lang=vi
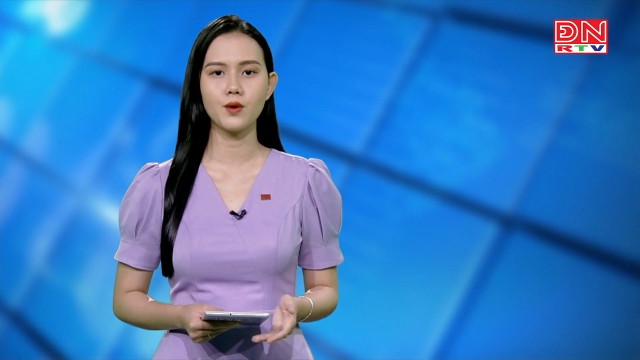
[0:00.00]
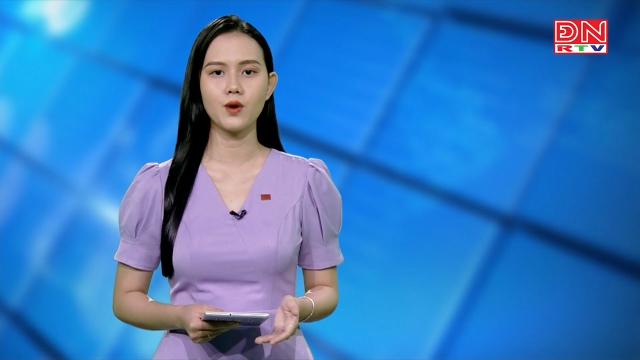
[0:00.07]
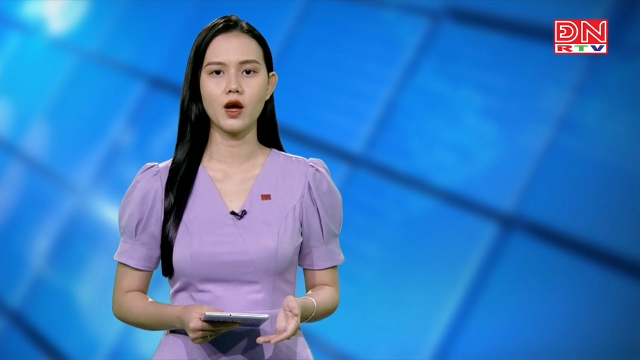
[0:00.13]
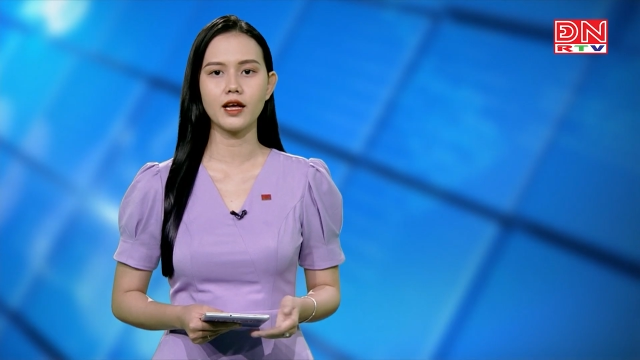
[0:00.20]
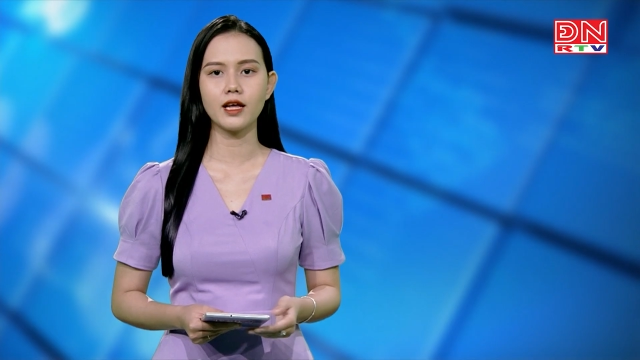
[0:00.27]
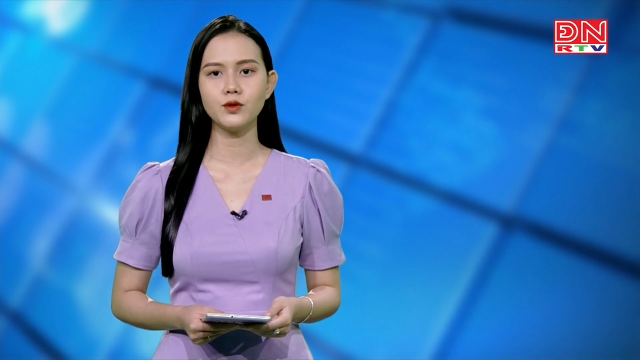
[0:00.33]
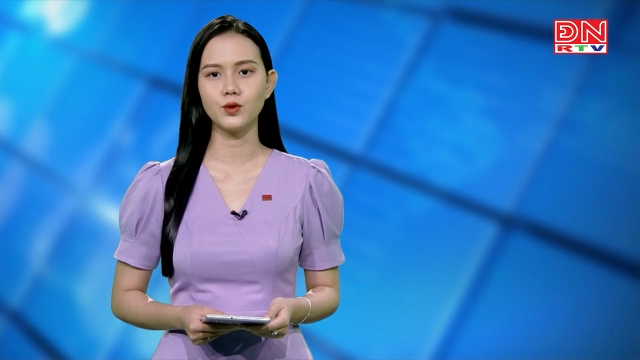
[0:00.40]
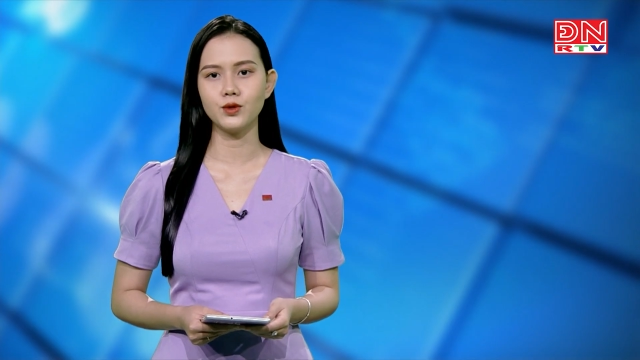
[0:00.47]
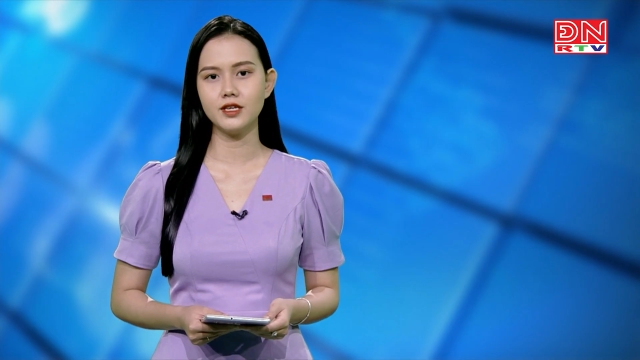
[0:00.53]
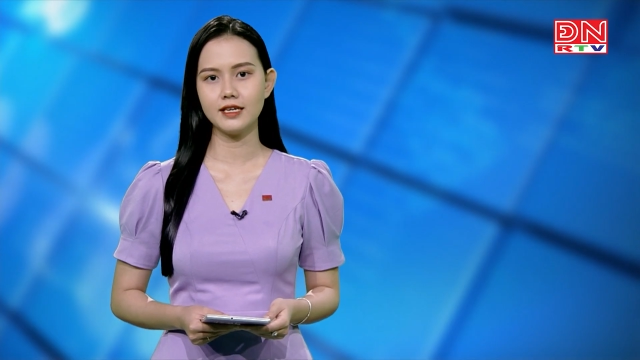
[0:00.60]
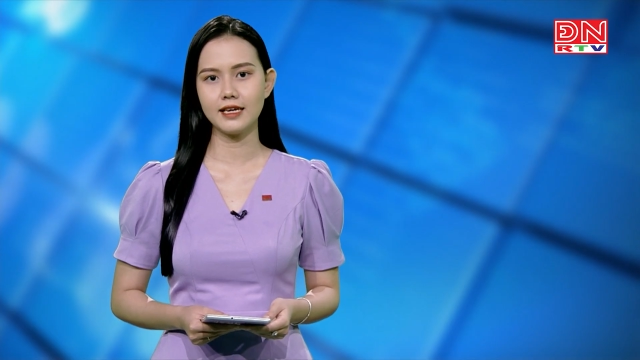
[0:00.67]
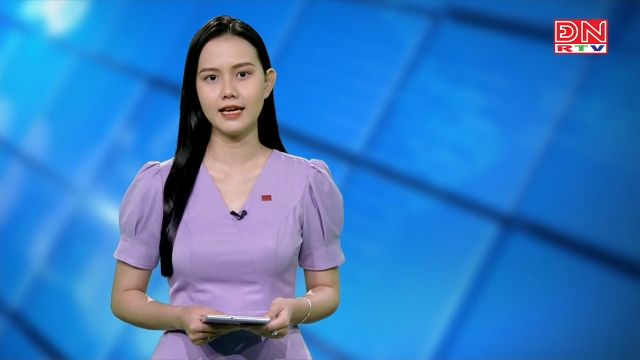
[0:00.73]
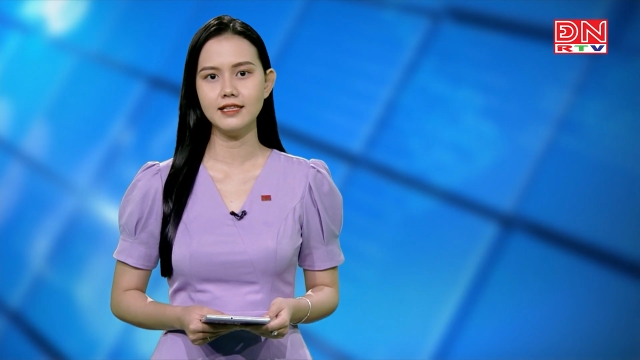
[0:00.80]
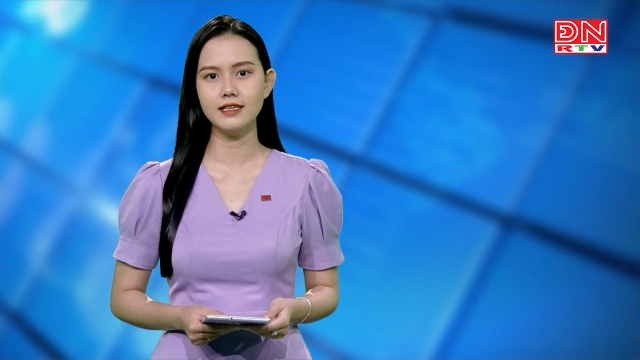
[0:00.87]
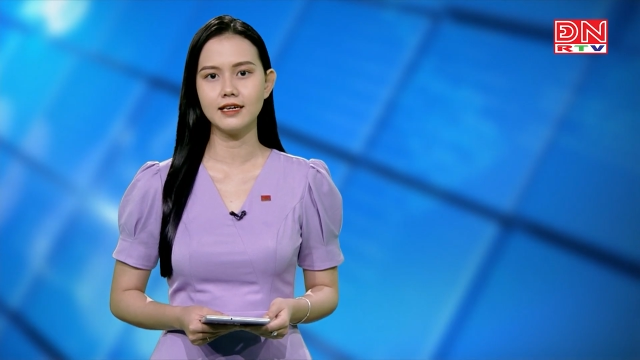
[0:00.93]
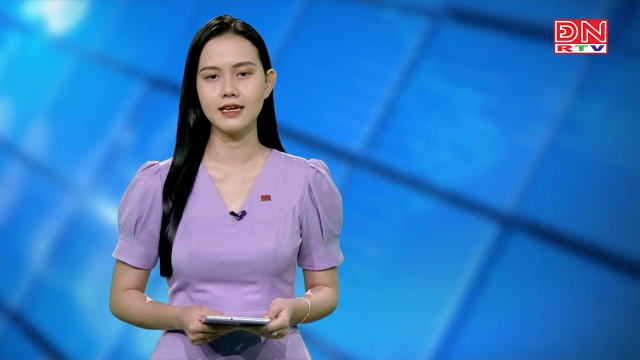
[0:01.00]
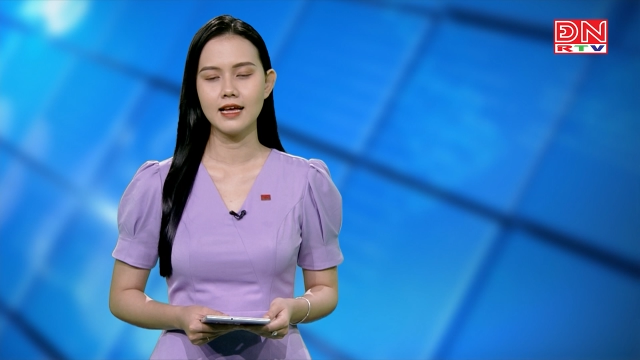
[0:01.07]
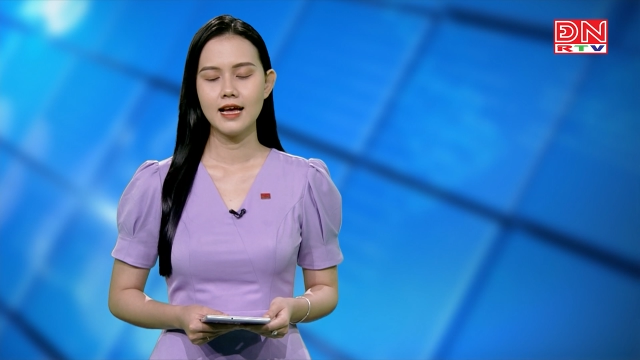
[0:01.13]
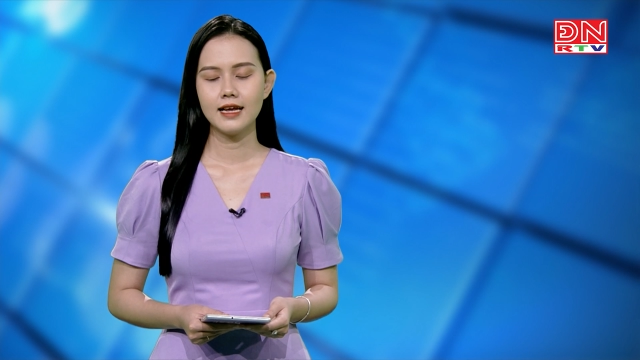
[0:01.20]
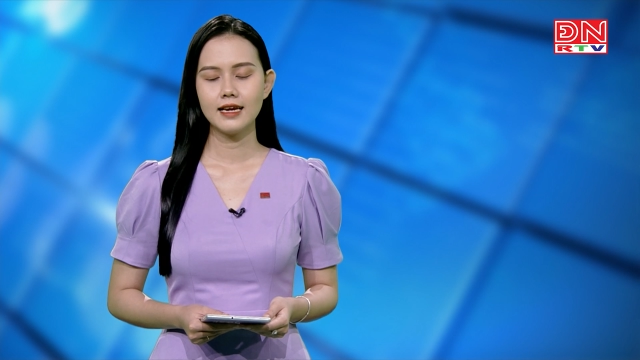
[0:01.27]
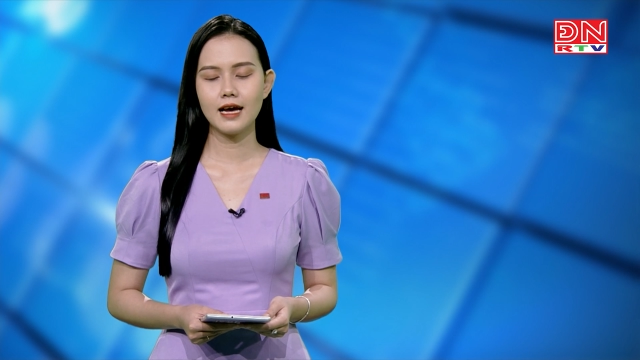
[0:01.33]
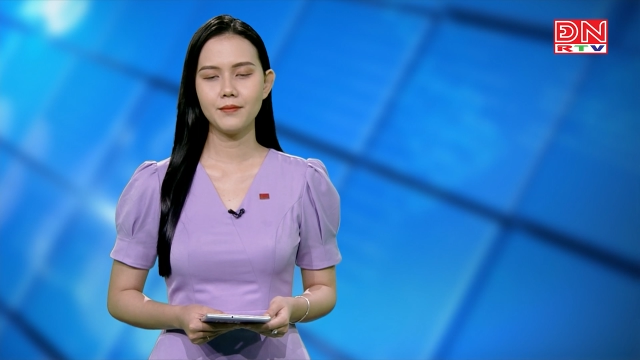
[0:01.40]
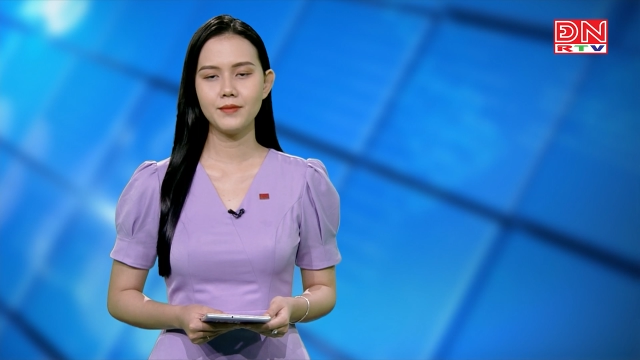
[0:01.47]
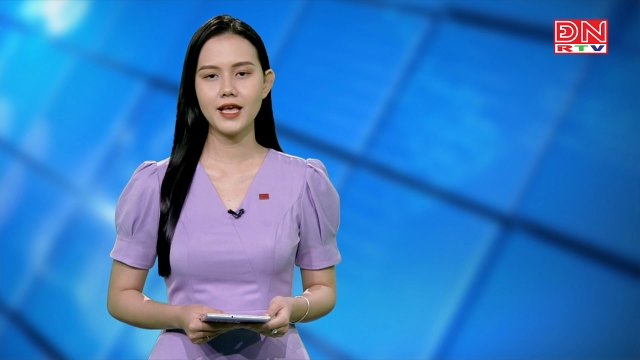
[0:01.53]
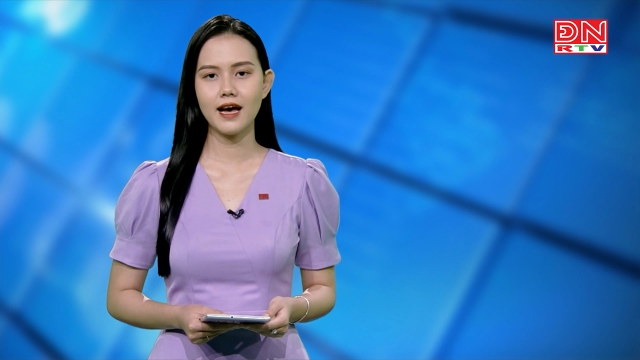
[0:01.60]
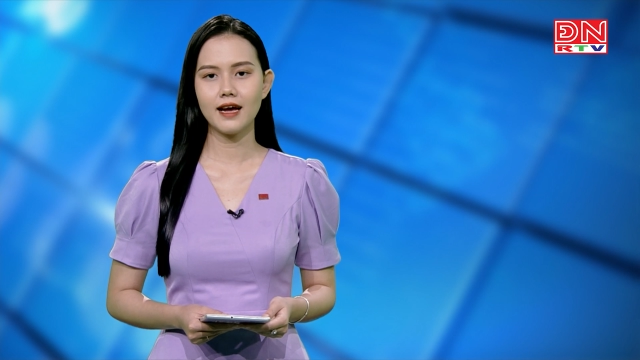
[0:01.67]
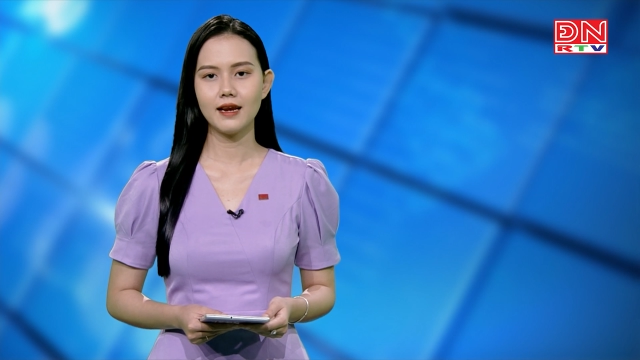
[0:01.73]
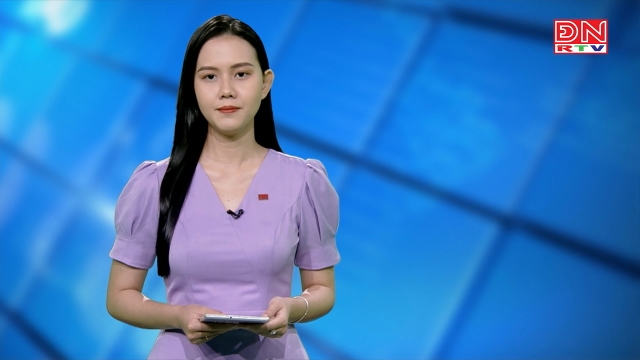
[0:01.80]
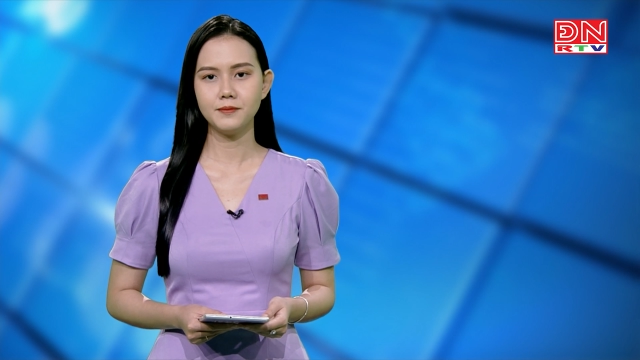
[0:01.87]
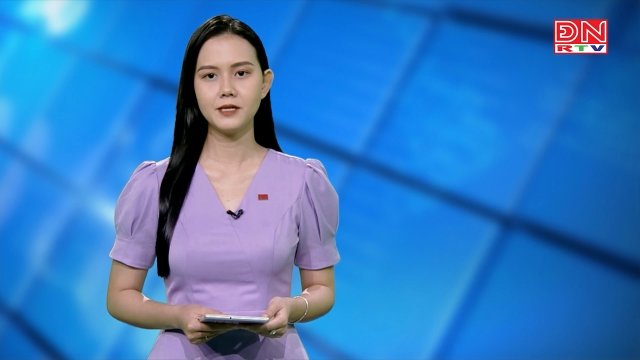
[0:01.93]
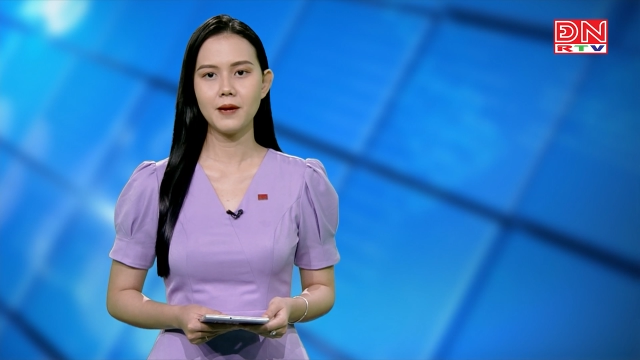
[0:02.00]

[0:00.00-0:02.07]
kêu gọi các tổ chức cá nhân tham gia lắp